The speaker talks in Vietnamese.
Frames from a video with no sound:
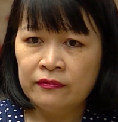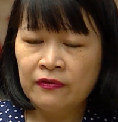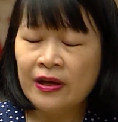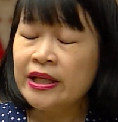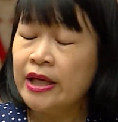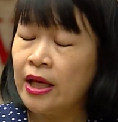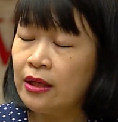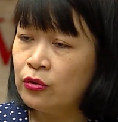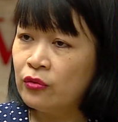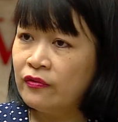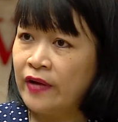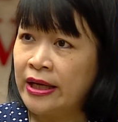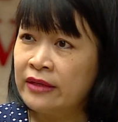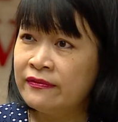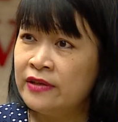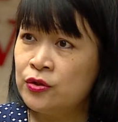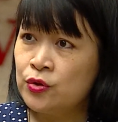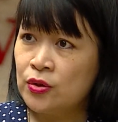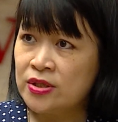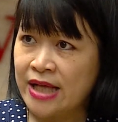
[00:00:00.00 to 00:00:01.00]
phát hiện đối với
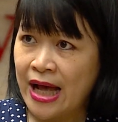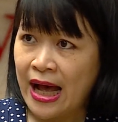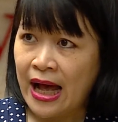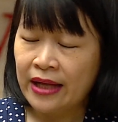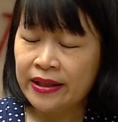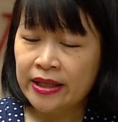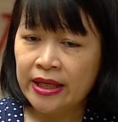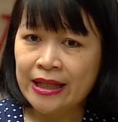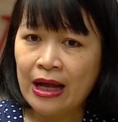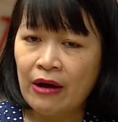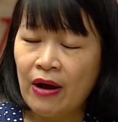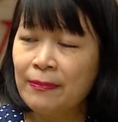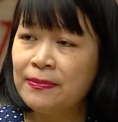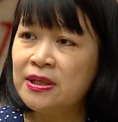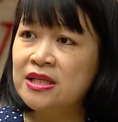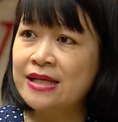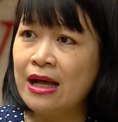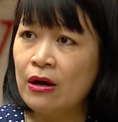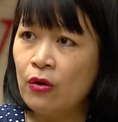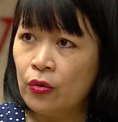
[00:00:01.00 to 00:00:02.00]
hành vi chuyển giá để tạo
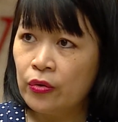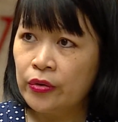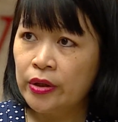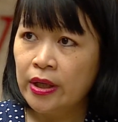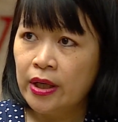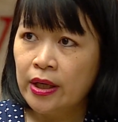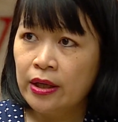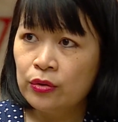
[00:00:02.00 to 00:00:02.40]
áp lực xã hội